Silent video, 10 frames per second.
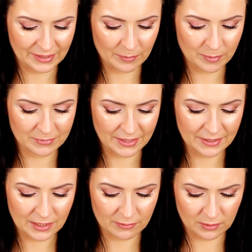tak jakbym
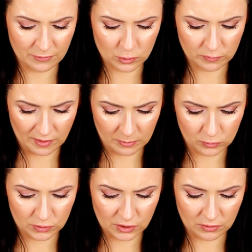nagietek w nim wyczuwała, bo
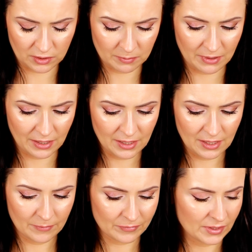tu zresztą chyba,
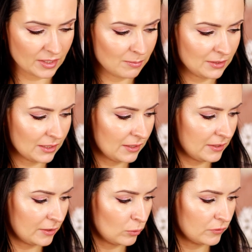e, chyba
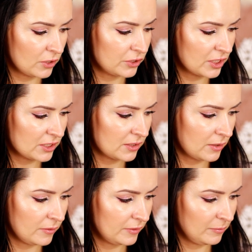nagietek również jest
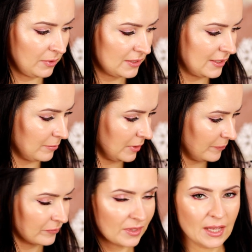e, w tym balsamie.
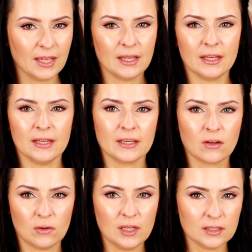
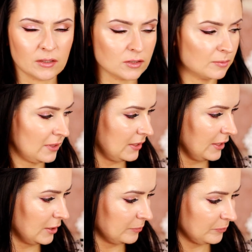Kolejny
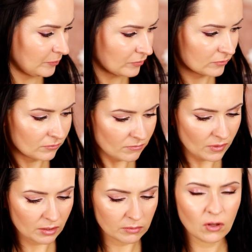kosmetyk,
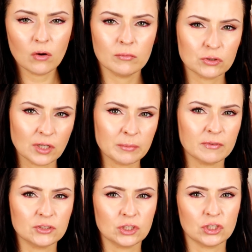no można
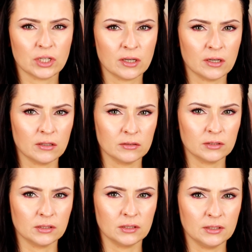powiedzieć, że
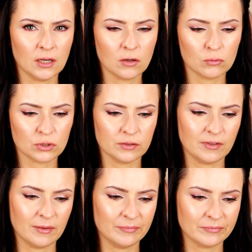ja go
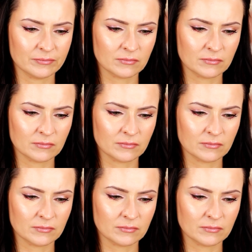używam